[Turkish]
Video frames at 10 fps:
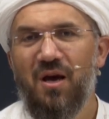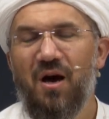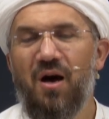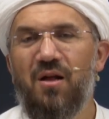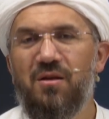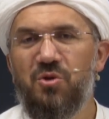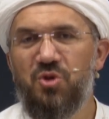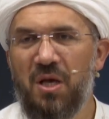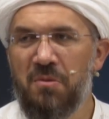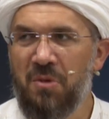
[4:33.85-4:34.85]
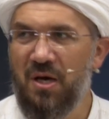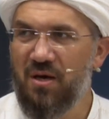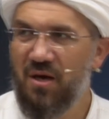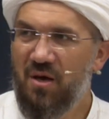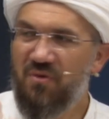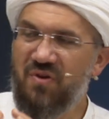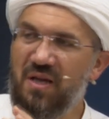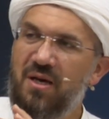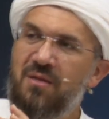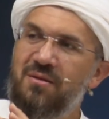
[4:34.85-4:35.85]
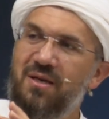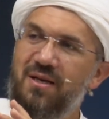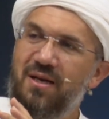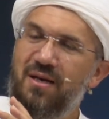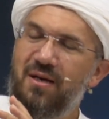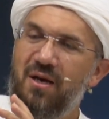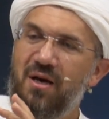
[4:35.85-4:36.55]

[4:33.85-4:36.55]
alkışlanmak falan yere